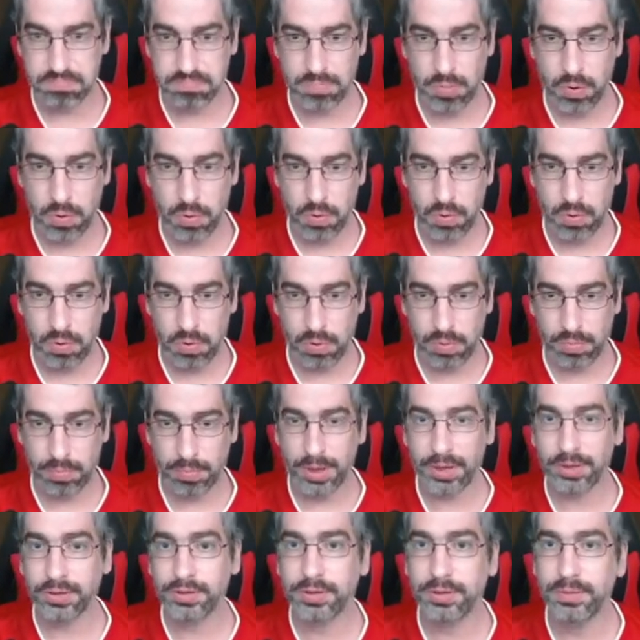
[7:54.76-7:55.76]
äh,
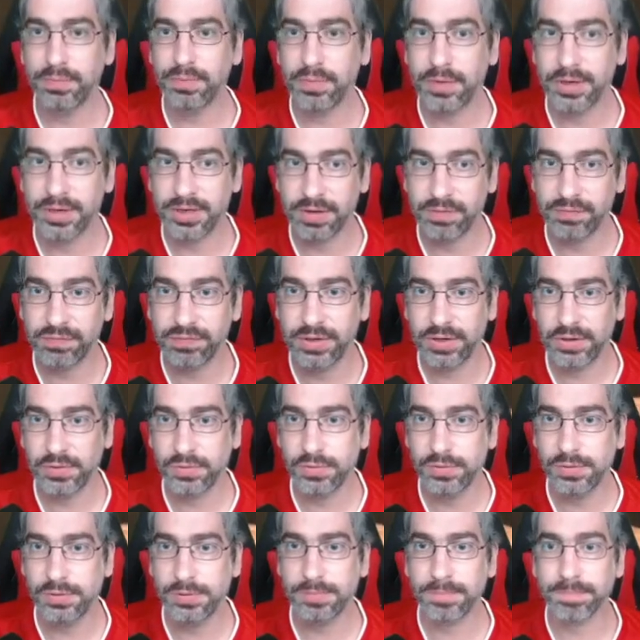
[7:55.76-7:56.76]
mein Tipp war ja
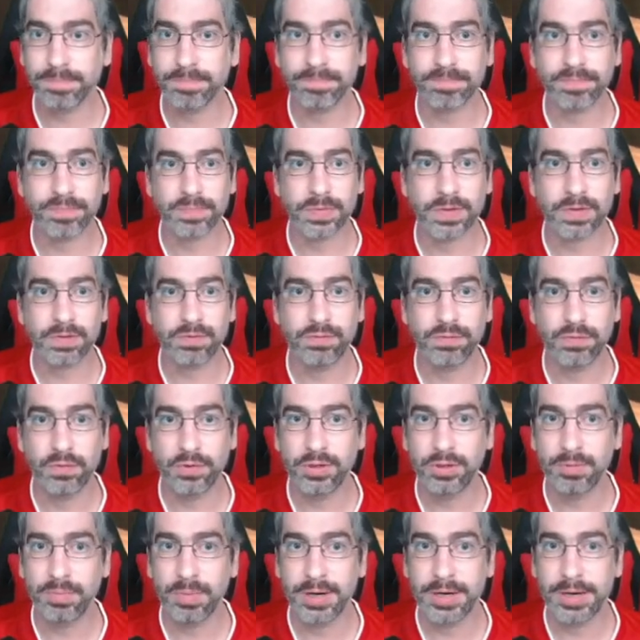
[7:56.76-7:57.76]
4-0
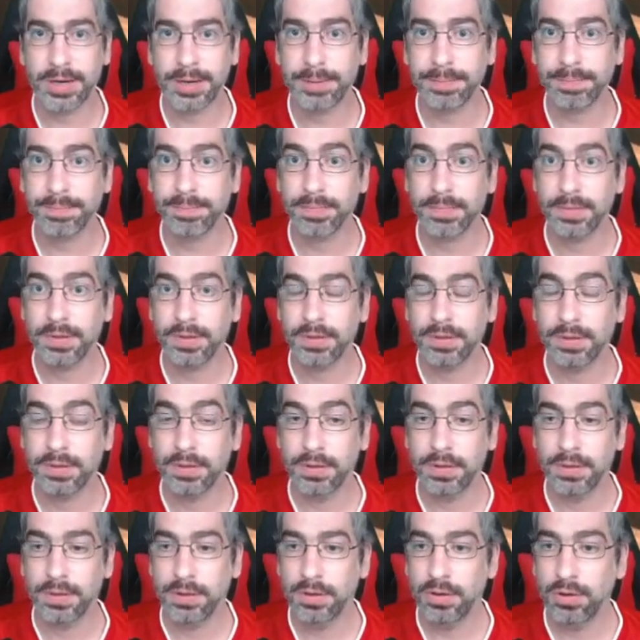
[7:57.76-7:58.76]
für die Bayern.
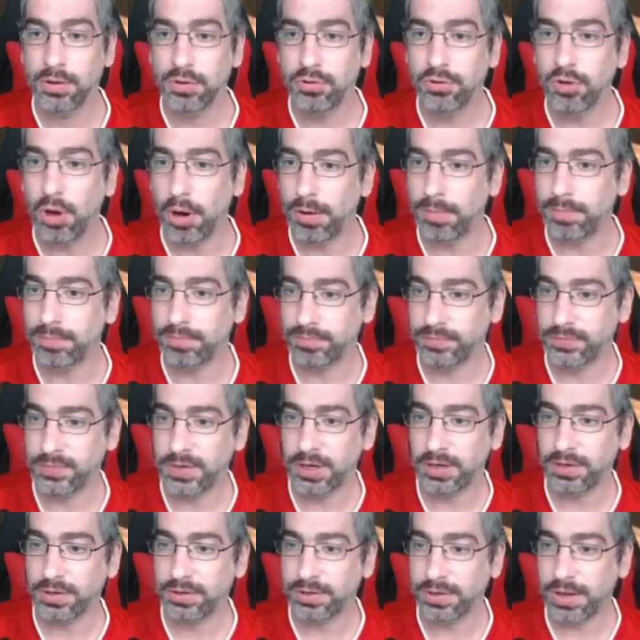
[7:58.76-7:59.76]
Ja,
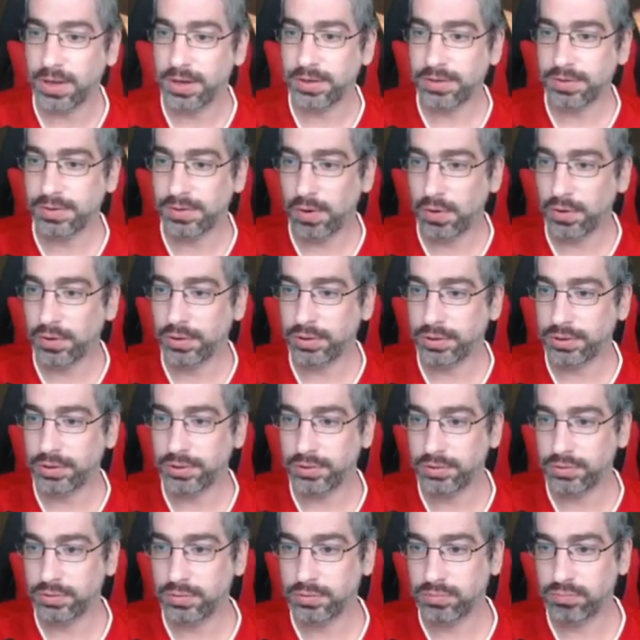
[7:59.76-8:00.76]
denkt dran,
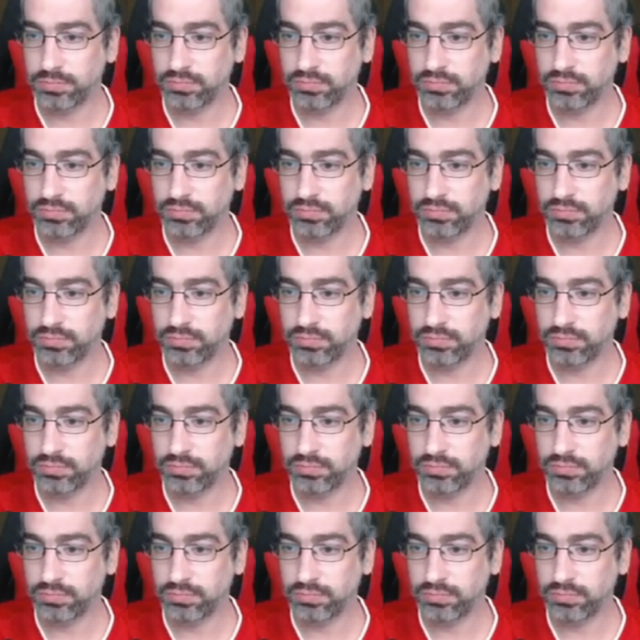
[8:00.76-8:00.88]
eure